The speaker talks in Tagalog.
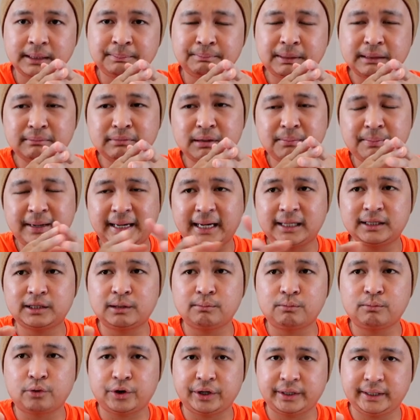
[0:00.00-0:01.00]
pagbabayad
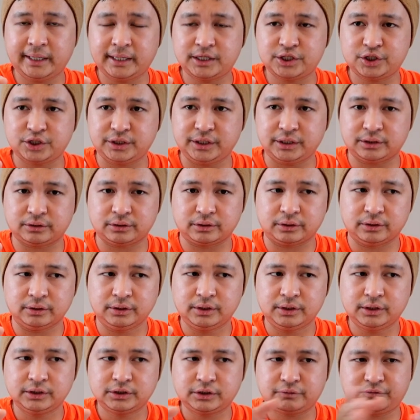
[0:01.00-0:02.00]
ng mortgage dito.
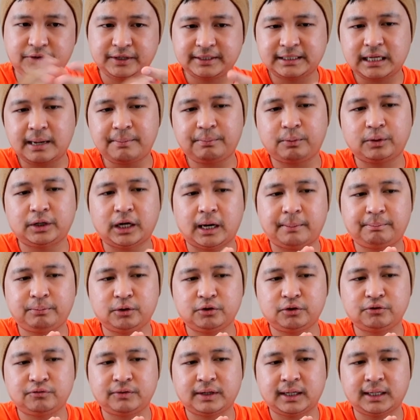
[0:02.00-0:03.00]
So for example,
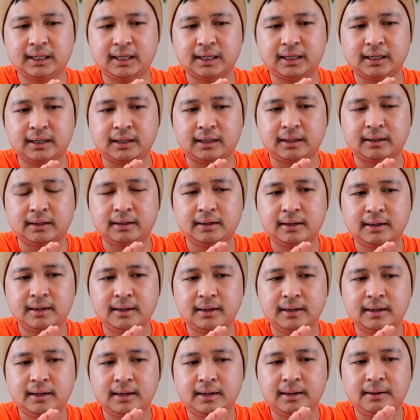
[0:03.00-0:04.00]
na-approve ka na ng
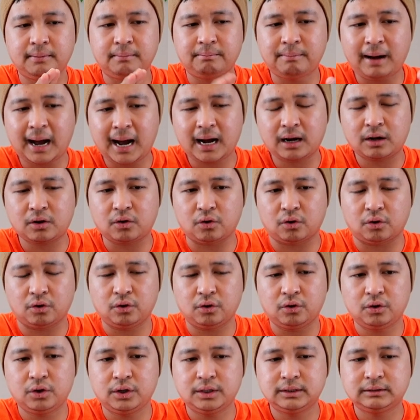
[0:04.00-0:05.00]

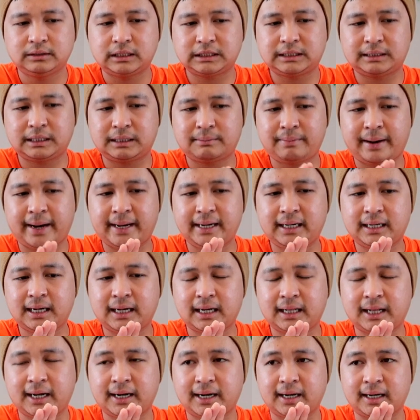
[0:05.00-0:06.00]
bangko, tapos nagbayad ka
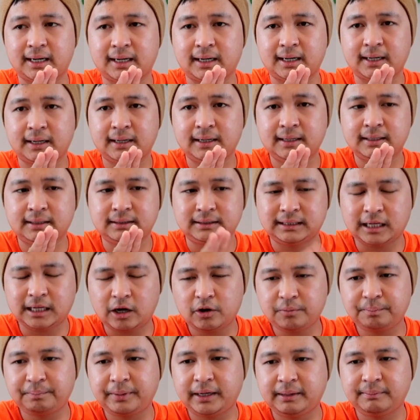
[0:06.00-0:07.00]
na ng
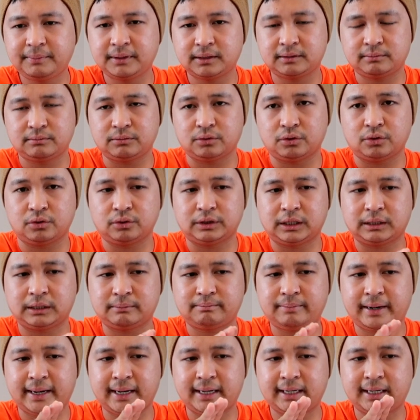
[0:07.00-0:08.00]
down payment mo,
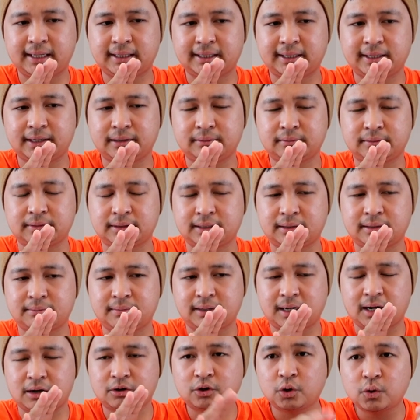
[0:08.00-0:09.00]
nagbayad ka na ng, ng
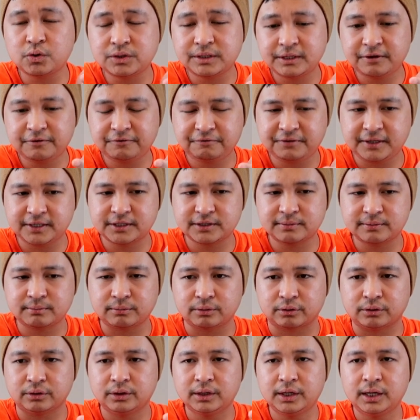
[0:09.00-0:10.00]
mga closing fees
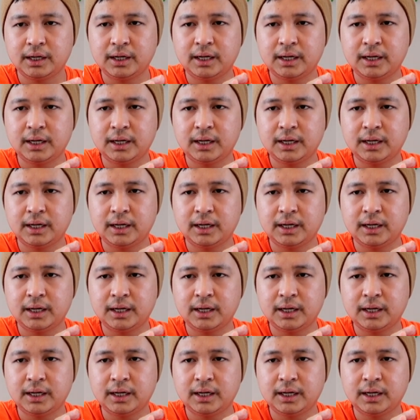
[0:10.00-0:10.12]
mo,